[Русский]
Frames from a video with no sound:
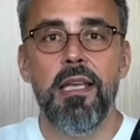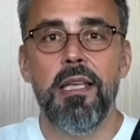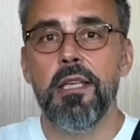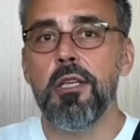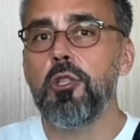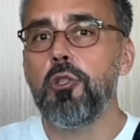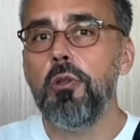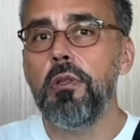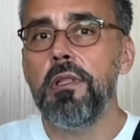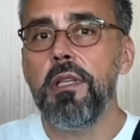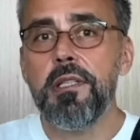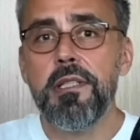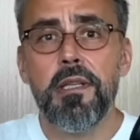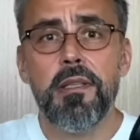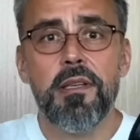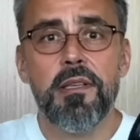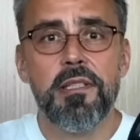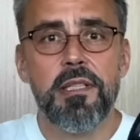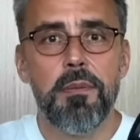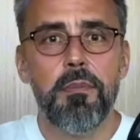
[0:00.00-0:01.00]
И что-то из
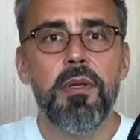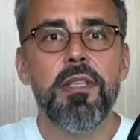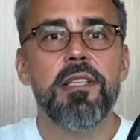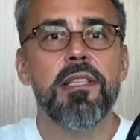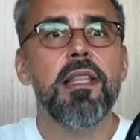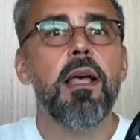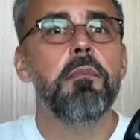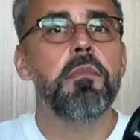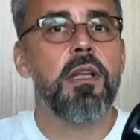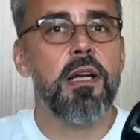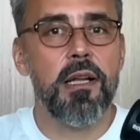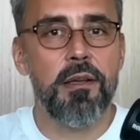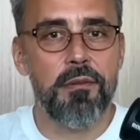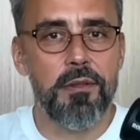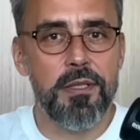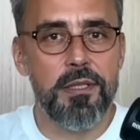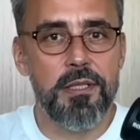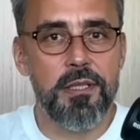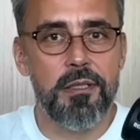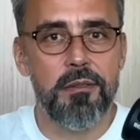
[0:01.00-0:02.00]
этих событий нам
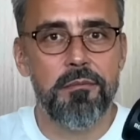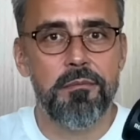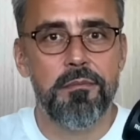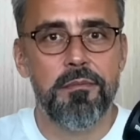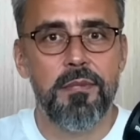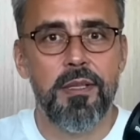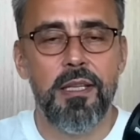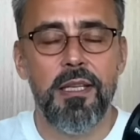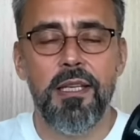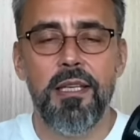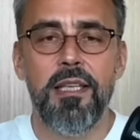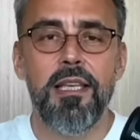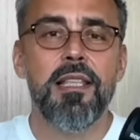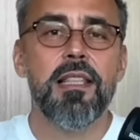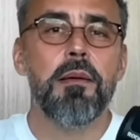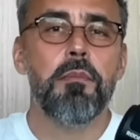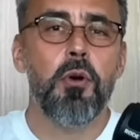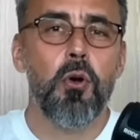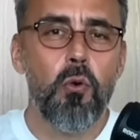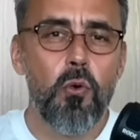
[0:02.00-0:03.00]
нравится, и
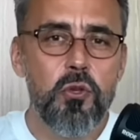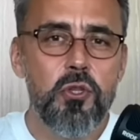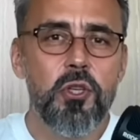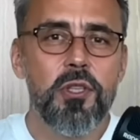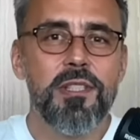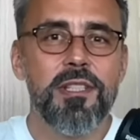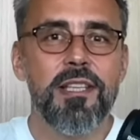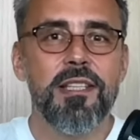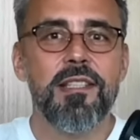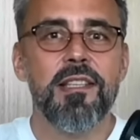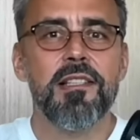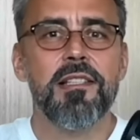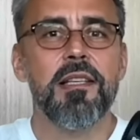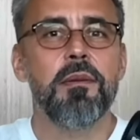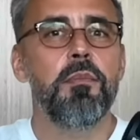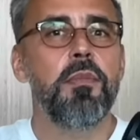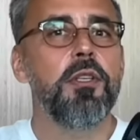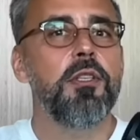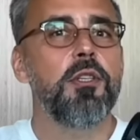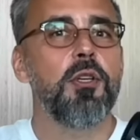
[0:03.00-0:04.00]
нам хочется эти
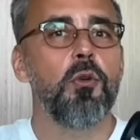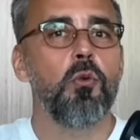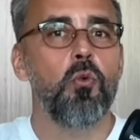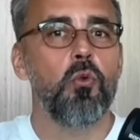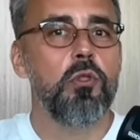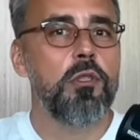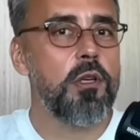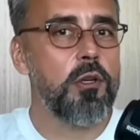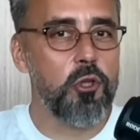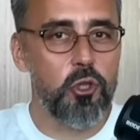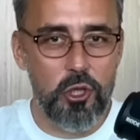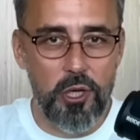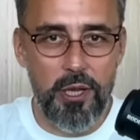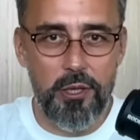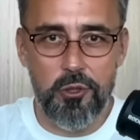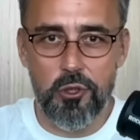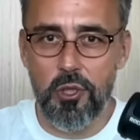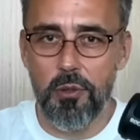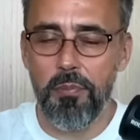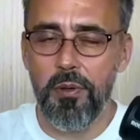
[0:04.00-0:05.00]
события
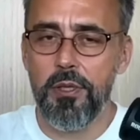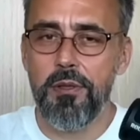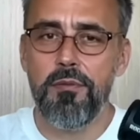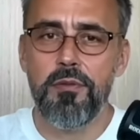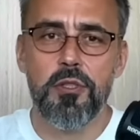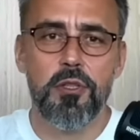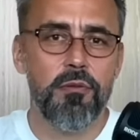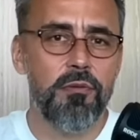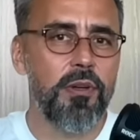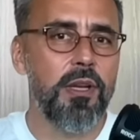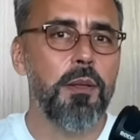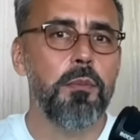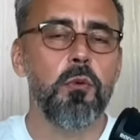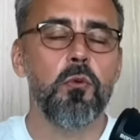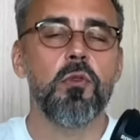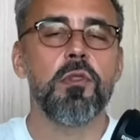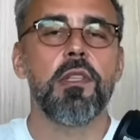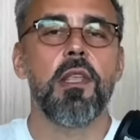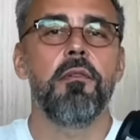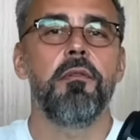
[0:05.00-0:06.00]
удержать, чтобы они все время
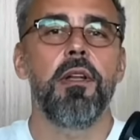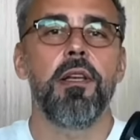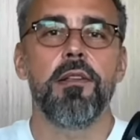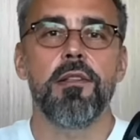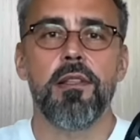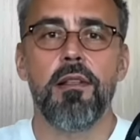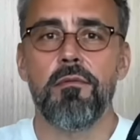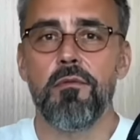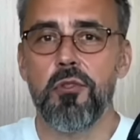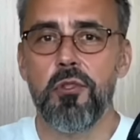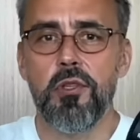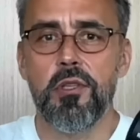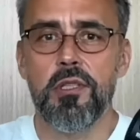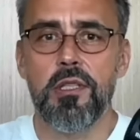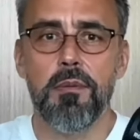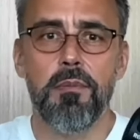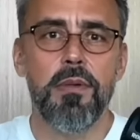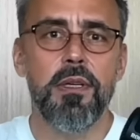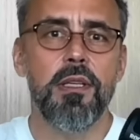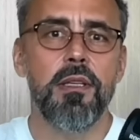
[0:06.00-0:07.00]
уставались нам в
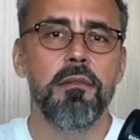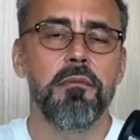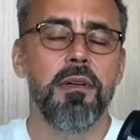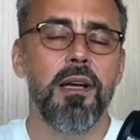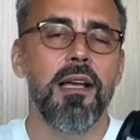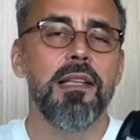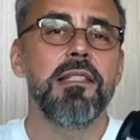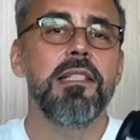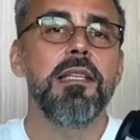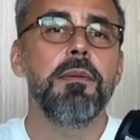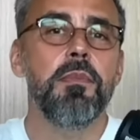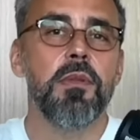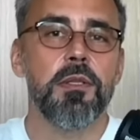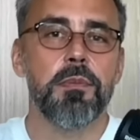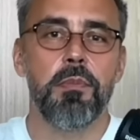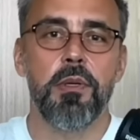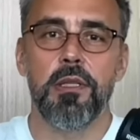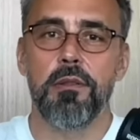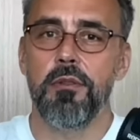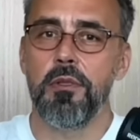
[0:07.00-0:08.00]
жизни. Мы хотим
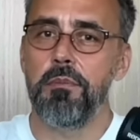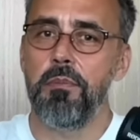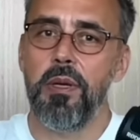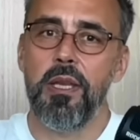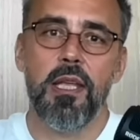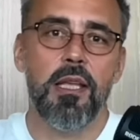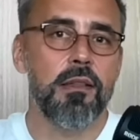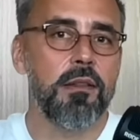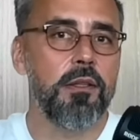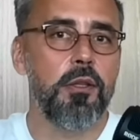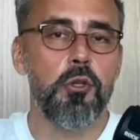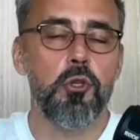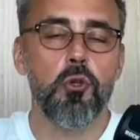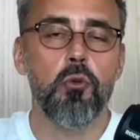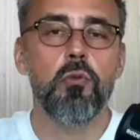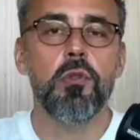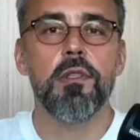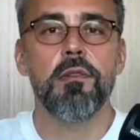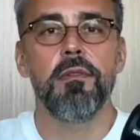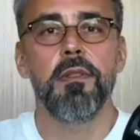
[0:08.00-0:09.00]
испытывать приятные
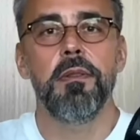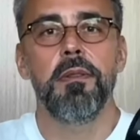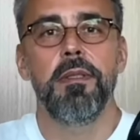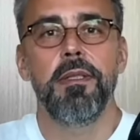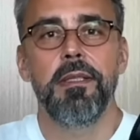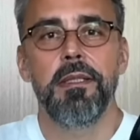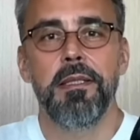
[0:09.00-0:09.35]
чувства –